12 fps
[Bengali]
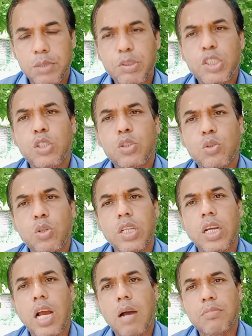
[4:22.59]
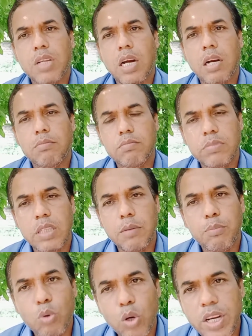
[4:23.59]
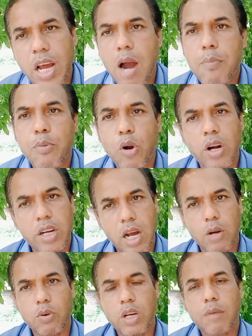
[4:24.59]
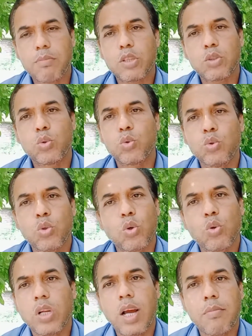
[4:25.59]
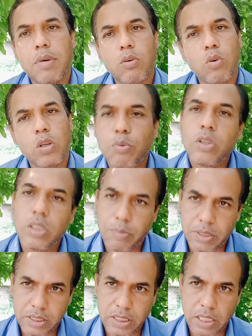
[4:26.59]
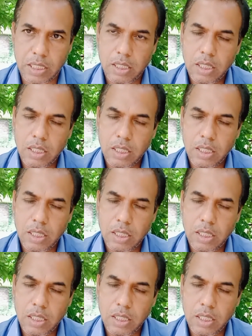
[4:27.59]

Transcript: বিশেষ করে আমরা বই না পড়ার কারণে আমরা সুন্দর করে আমার কথা বলতে পারছি না